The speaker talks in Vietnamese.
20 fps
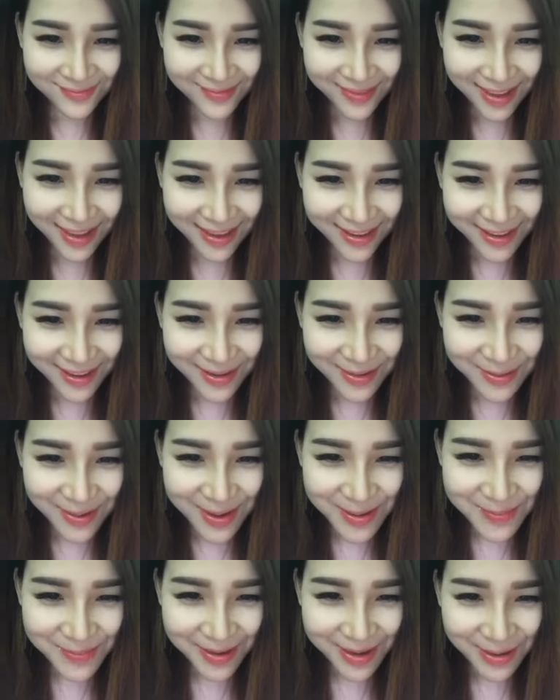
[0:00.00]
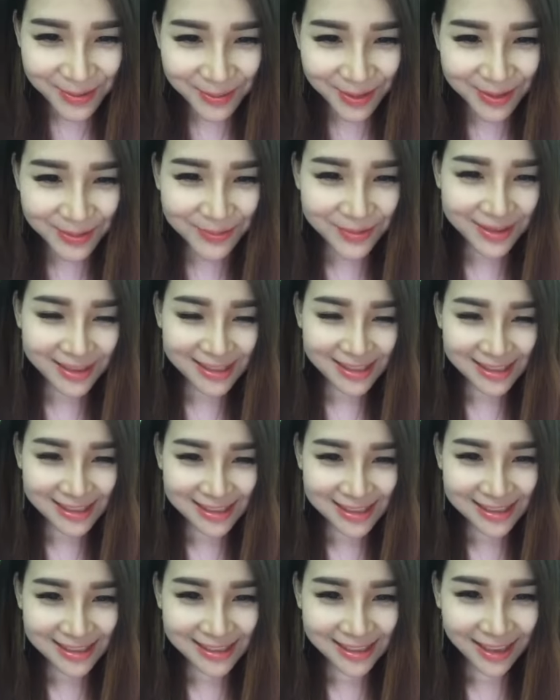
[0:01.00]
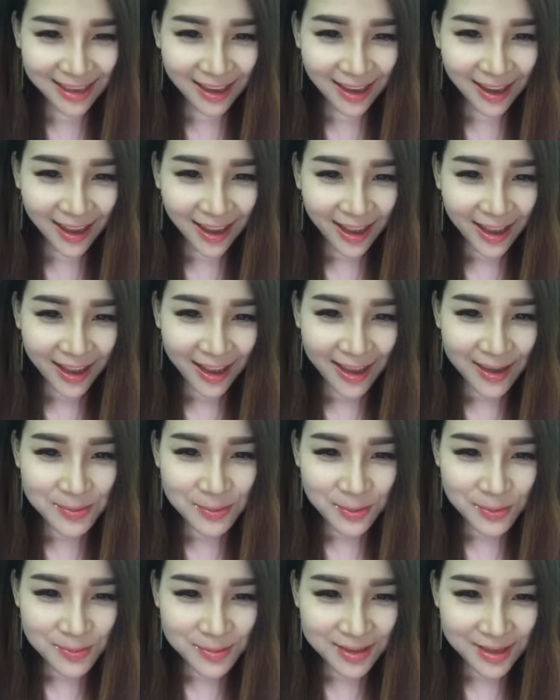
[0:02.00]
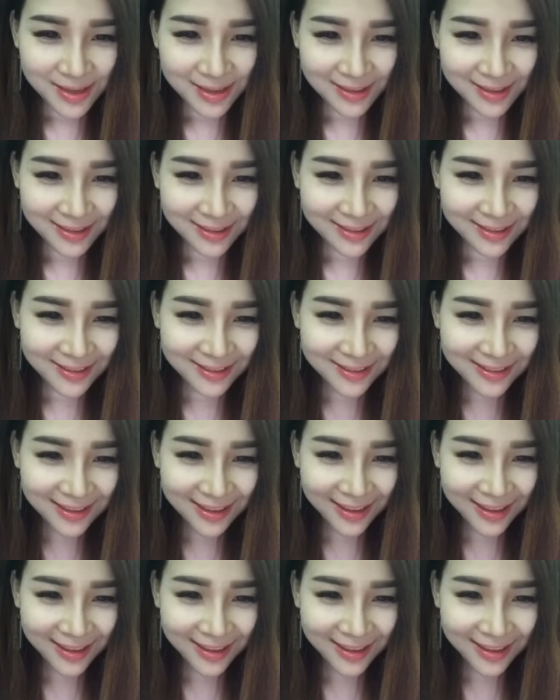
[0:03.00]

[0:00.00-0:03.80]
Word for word: Thank you em nha Văn Quyết. Em cũng xinh nữa.